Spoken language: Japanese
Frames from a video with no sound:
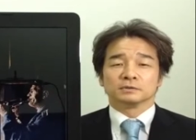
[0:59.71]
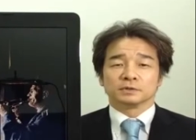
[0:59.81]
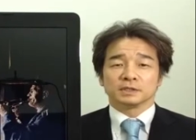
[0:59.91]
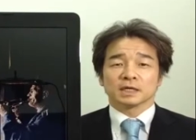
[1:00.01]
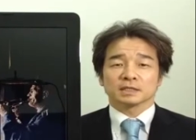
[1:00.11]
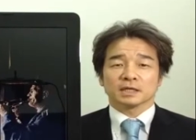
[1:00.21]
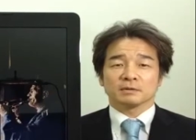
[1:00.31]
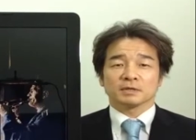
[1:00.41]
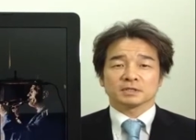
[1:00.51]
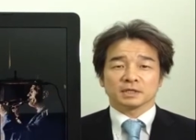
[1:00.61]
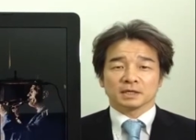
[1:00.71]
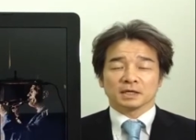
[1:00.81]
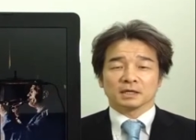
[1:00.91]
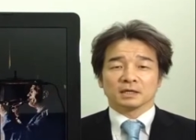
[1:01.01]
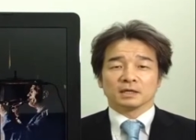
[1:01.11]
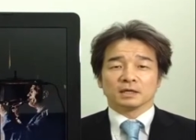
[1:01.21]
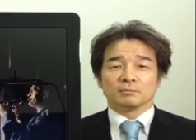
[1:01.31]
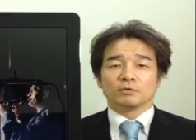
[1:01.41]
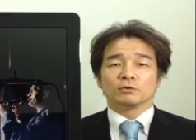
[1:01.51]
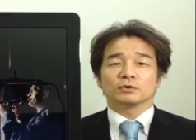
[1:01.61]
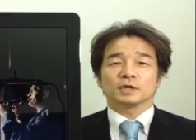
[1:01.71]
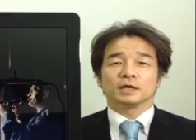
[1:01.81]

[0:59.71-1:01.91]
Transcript: 吹き鳴らされましたがモンゴル